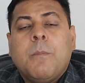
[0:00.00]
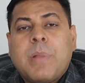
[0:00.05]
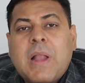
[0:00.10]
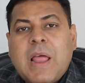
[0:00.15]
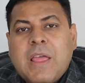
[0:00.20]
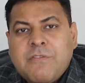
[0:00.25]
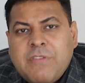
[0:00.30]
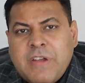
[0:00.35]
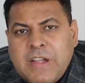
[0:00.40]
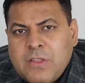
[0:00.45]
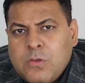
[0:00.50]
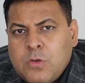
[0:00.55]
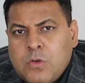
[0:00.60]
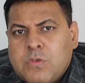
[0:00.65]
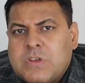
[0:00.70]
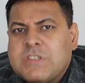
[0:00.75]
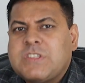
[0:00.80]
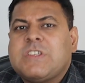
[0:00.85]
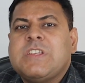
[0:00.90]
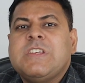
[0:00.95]
प्राइवेट
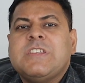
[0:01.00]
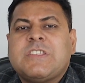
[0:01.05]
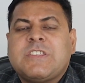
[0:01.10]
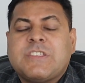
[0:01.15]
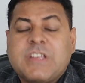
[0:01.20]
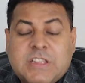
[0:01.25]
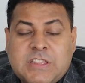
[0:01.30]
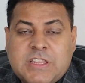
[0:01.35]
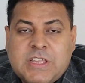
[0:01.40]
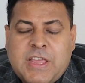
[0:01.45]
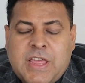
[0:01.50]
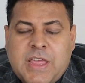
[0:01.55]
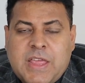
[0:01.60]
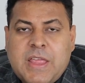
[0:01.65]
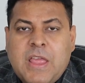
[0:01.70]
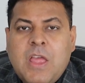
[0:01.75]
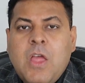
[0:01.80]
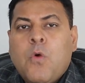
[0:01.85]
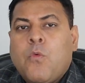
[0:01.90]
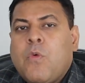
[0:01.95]
यूनिवर्सिटीज़ चलती हैं